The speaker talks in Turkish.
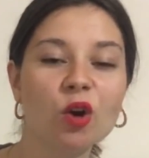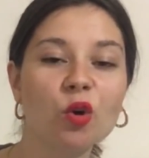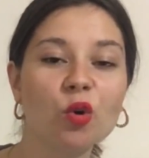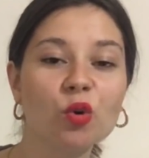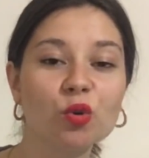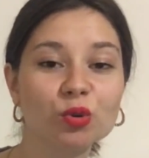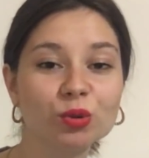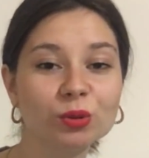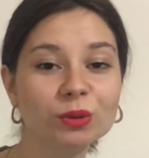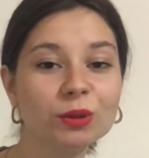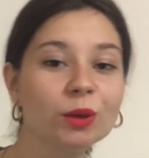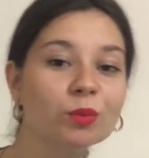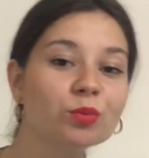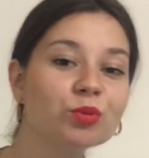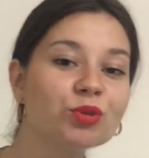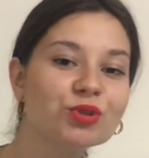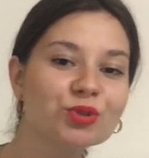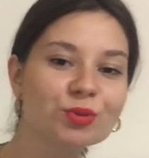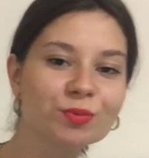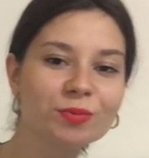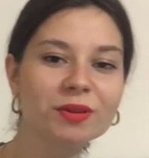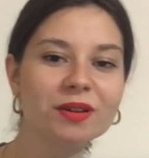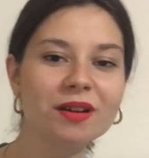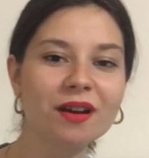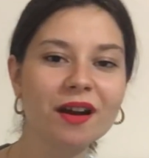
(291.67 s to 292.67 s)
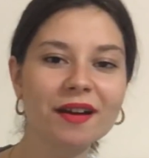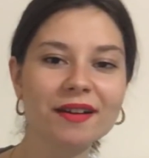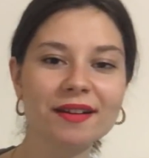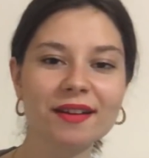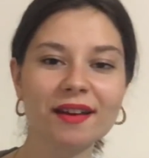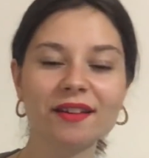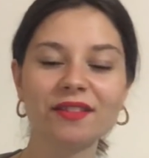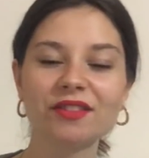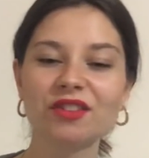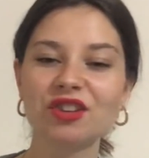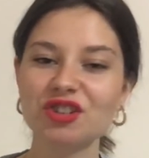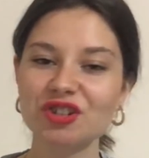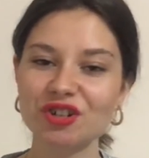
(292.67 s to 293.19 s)
okulda abur cuburlar
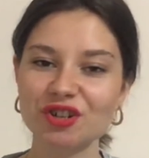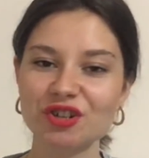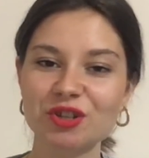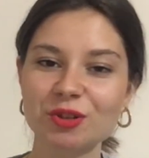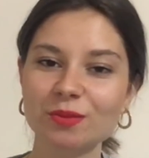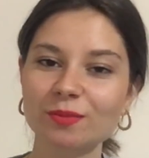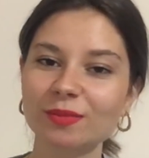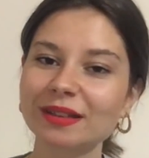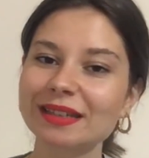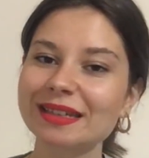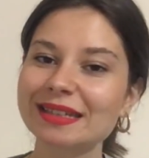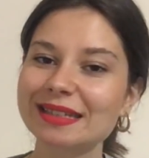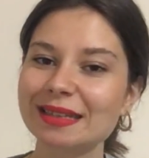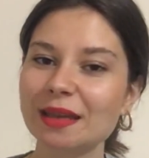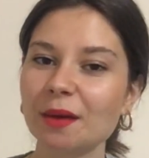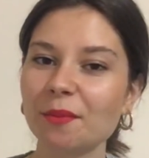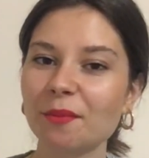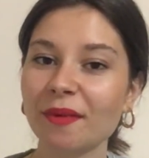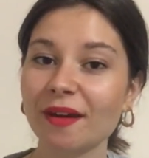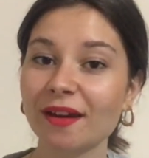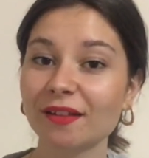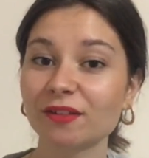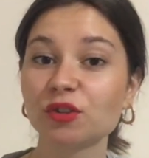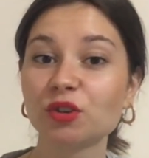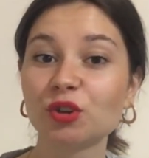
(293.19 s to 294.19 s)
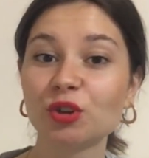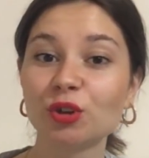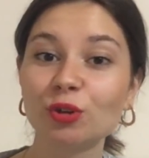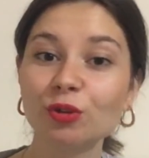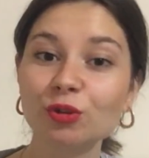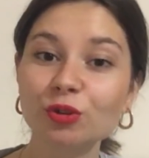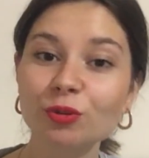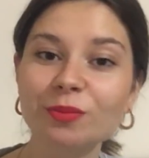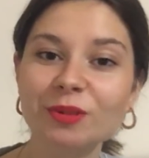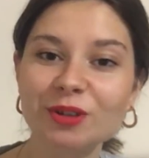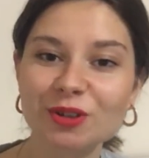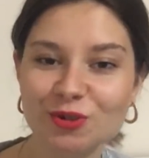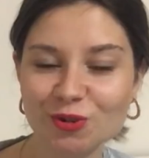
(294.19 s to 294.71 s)
yiyen, dışarı çıkmak istemeyen
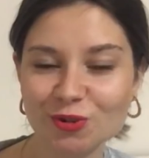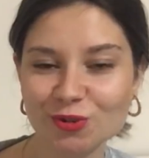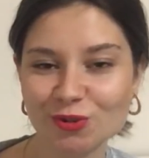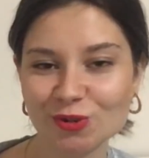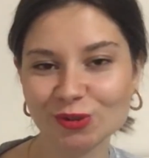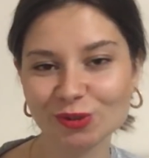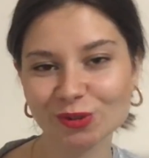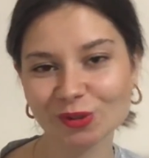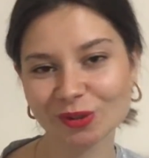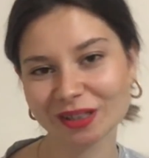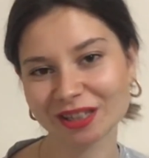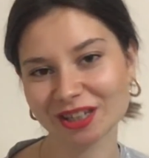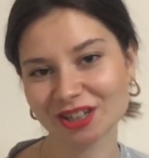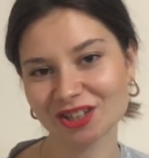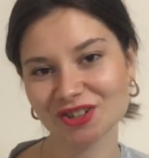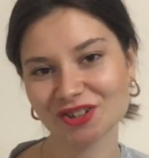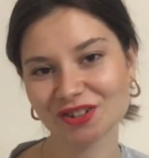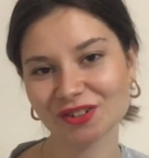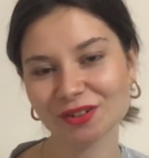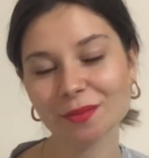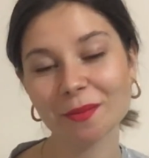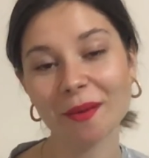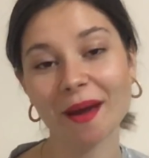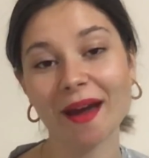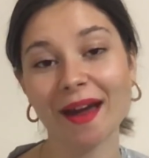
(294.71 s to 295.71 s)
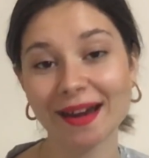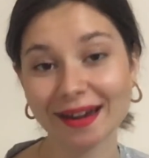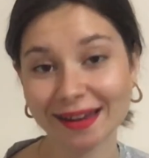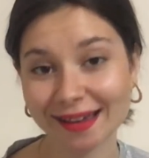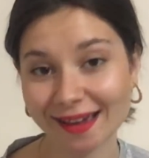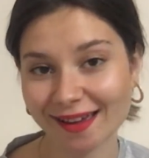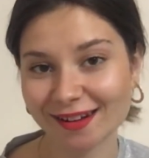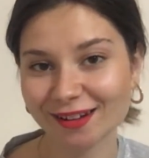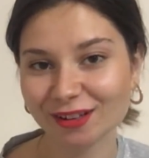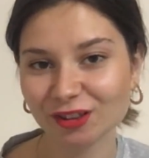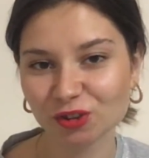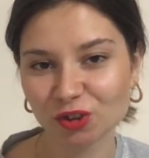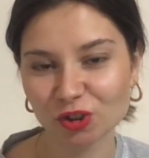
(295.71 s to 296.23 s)
kilolu bir çocukluk geçirdim.
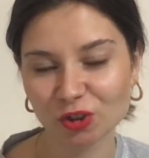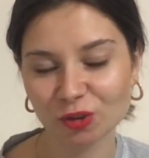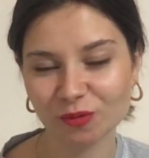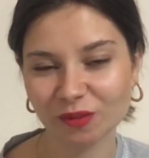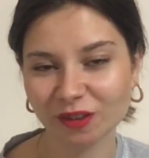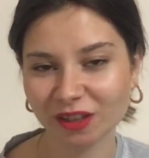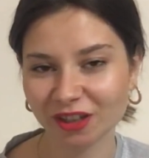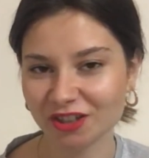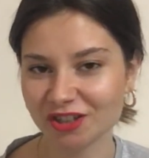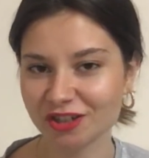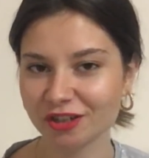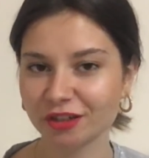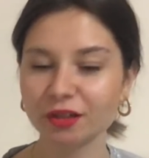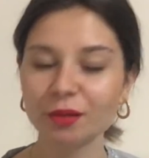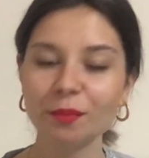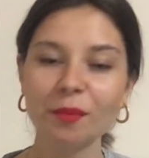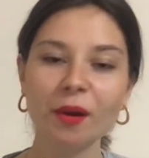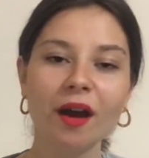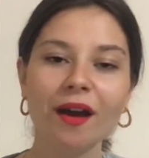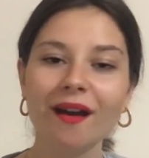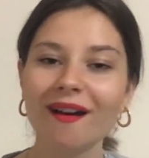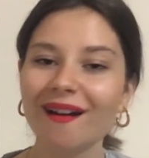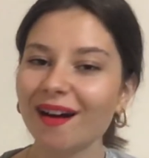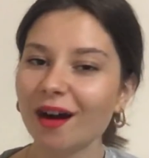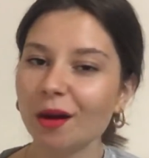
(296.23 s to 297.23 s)
Ergenlik dönemi dönemi geçirdim.